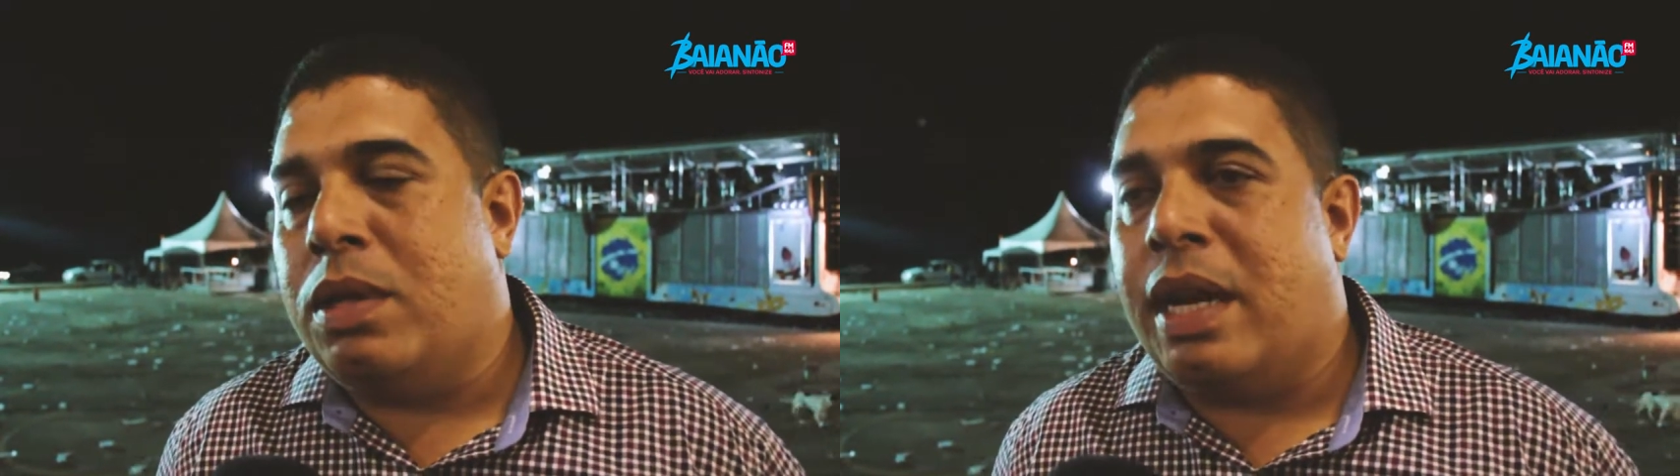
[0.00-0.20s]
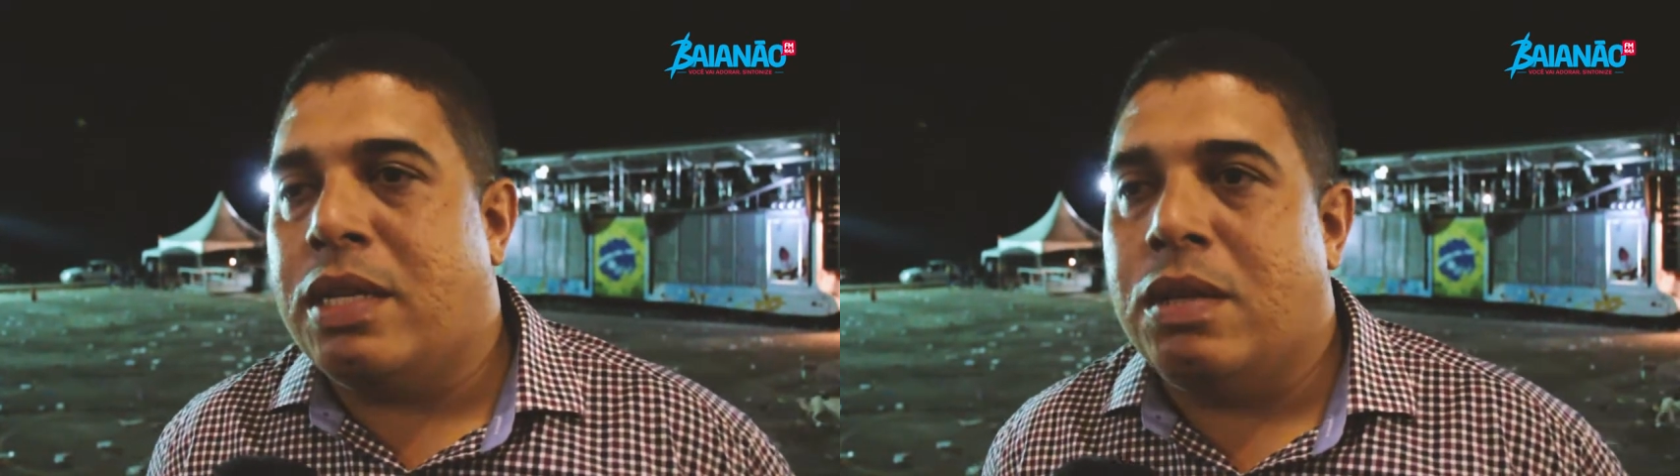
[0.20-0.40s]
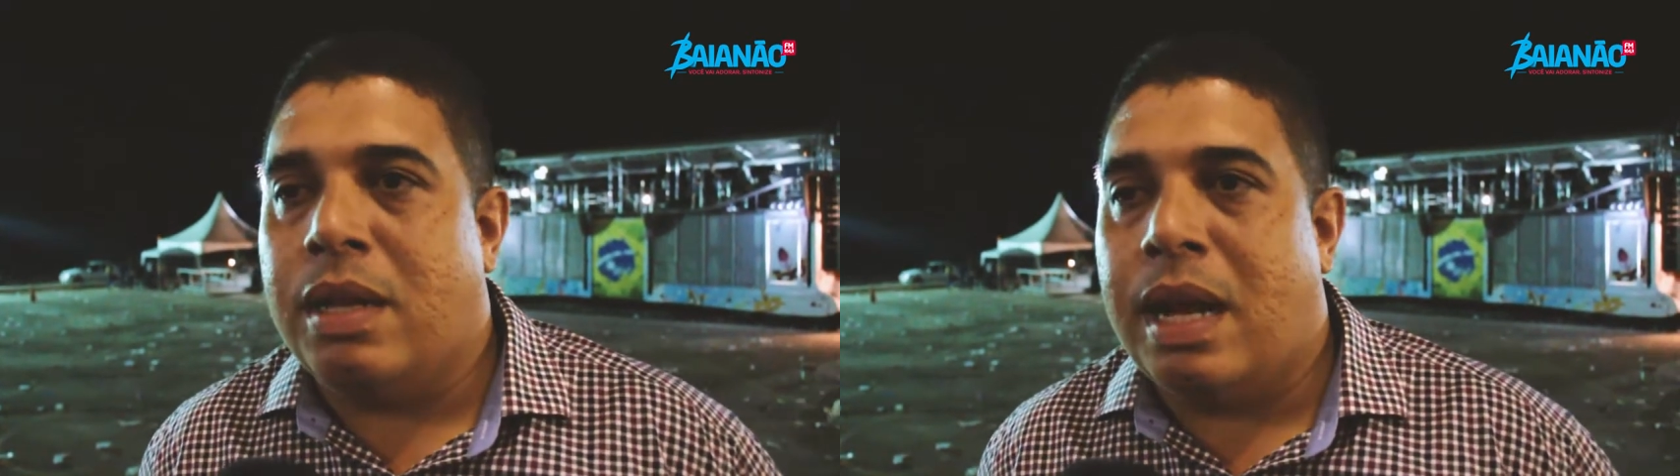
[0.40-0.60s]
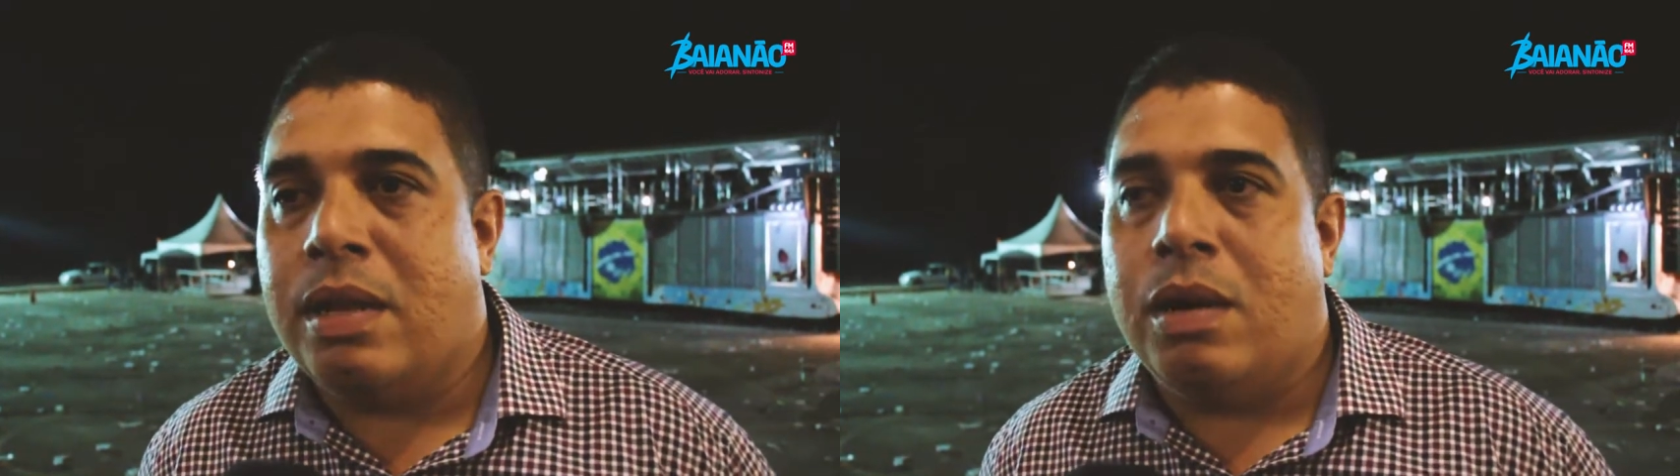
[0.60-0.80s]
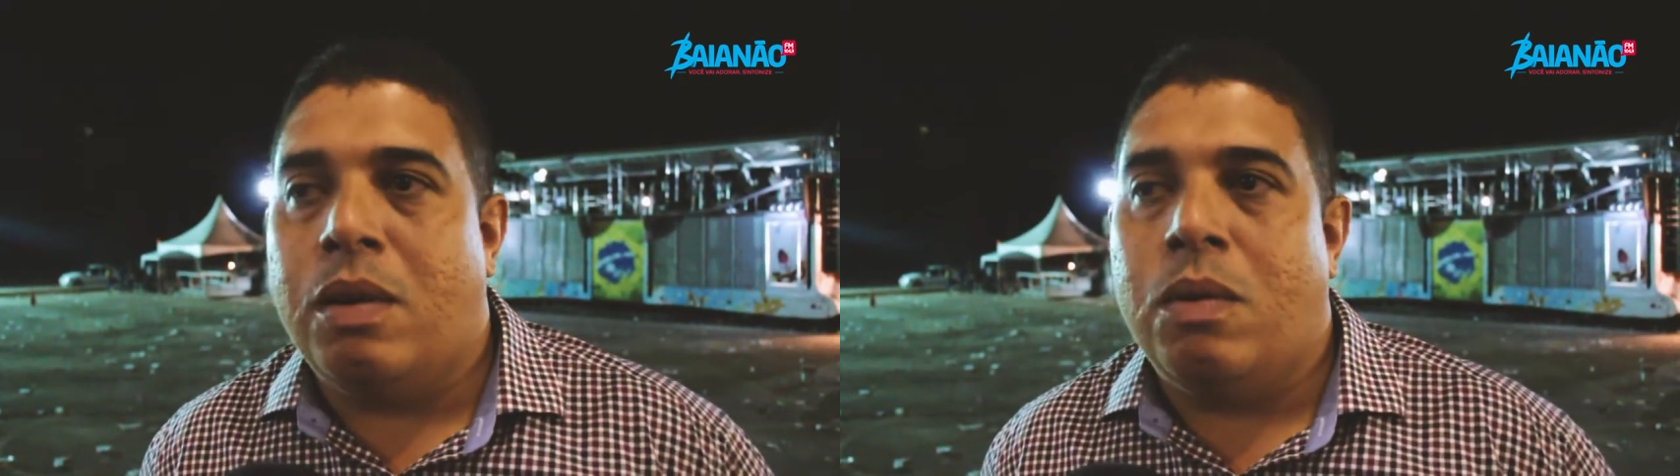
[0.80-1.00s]

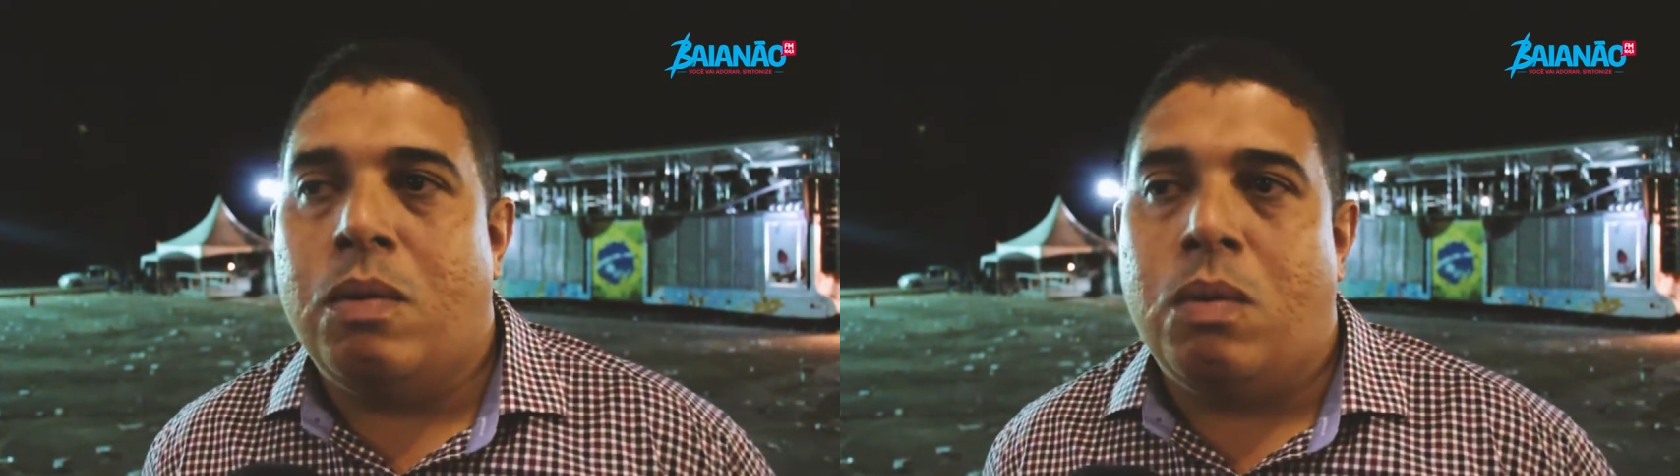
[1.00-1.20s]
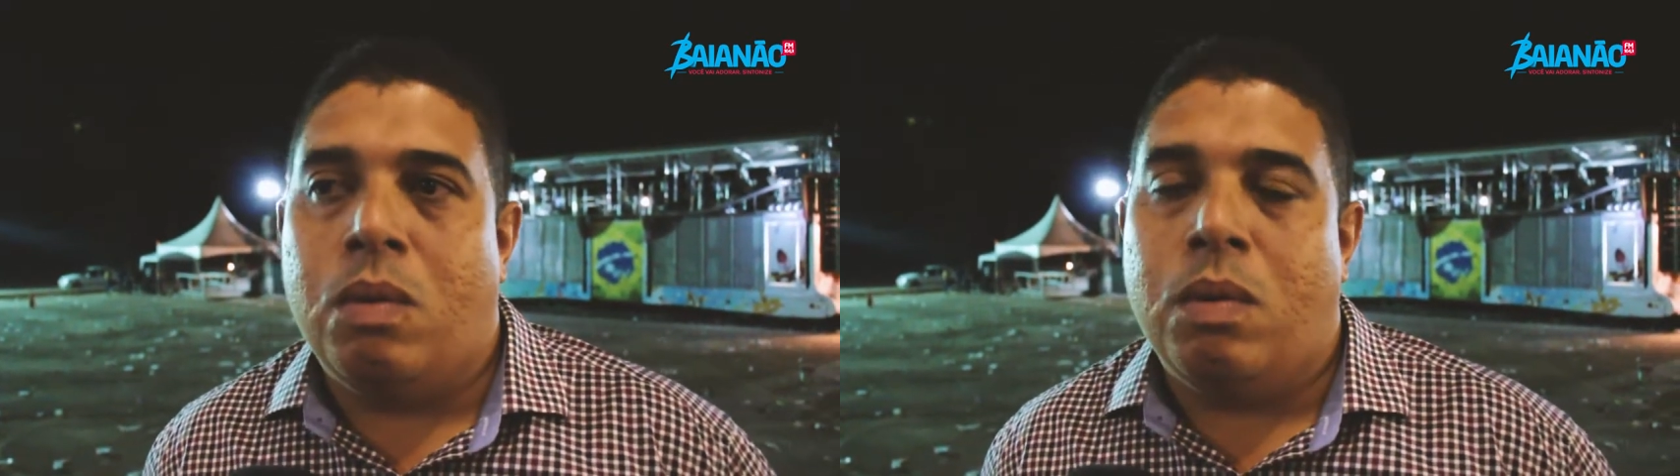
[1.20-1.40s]
direcionado ao,